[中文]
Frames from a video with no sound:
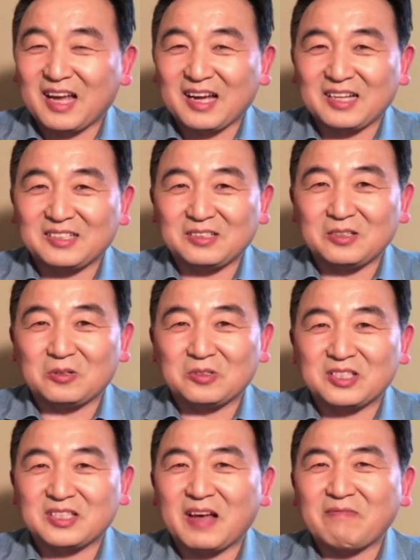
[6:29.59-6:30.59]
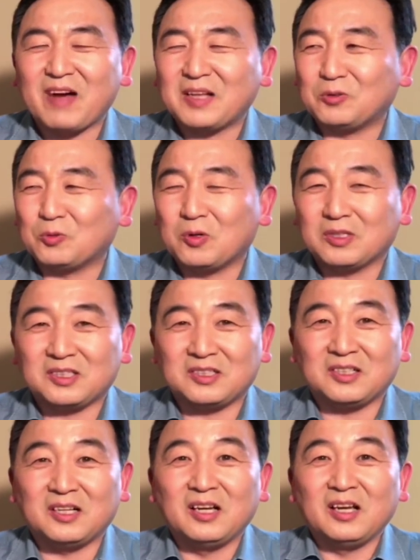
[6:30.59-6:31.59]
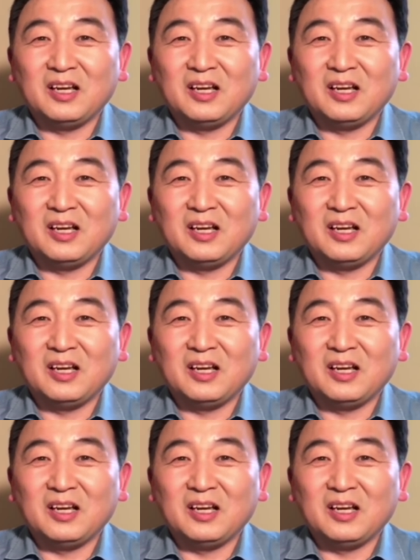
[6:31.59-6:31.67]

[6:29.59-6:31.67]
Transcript: 大概只有三万多，是